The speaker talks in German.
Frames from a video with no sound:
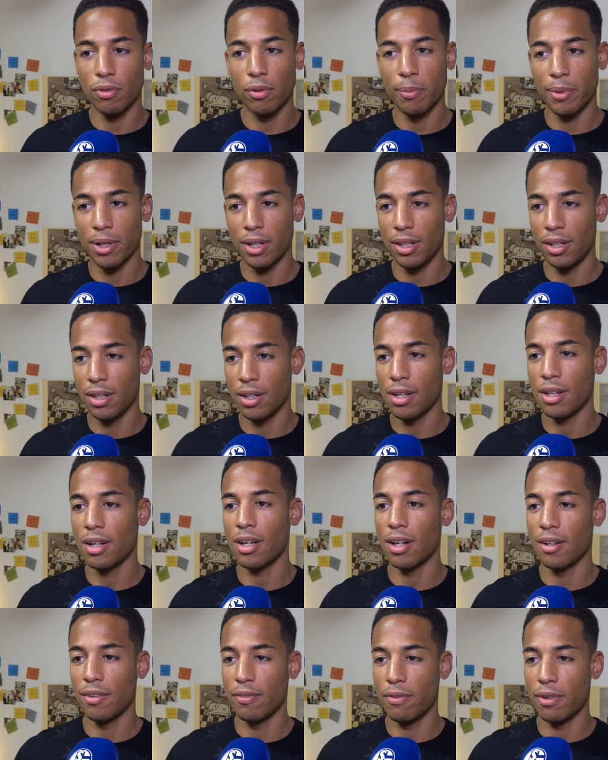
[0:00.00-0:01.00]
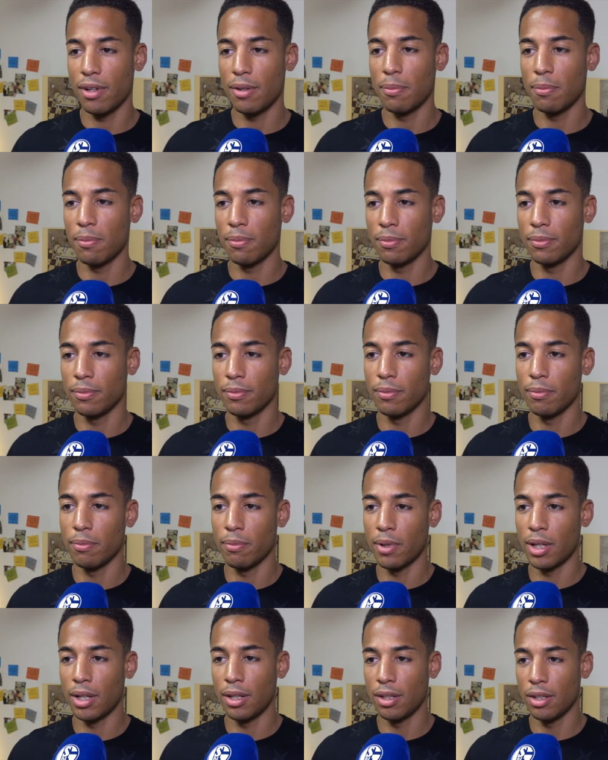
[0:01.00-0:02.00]
wo man hingehen kann, wenn
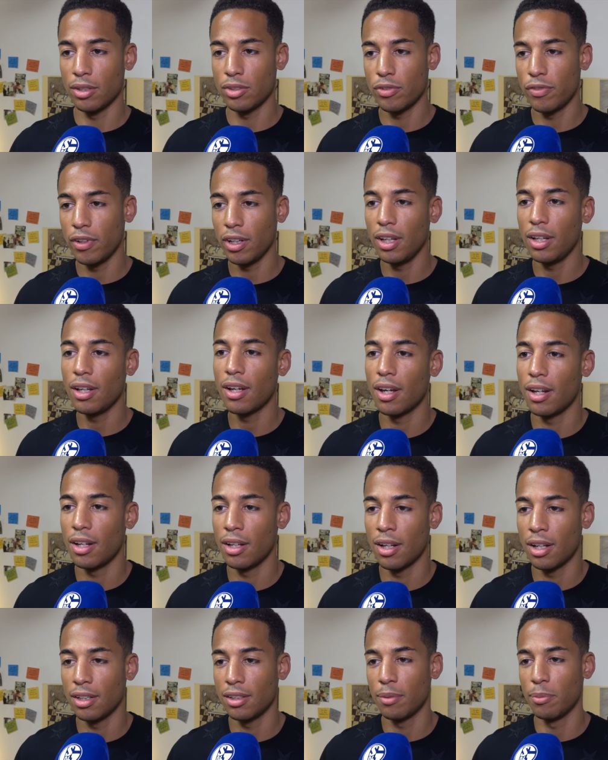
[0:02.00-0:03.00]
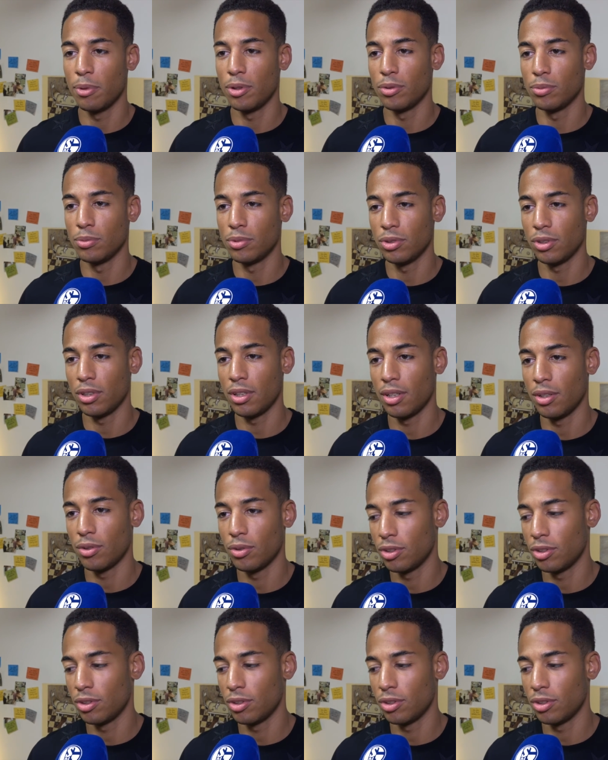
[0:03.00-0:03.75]
man Schwierigkeiten hat, damit umzugehen.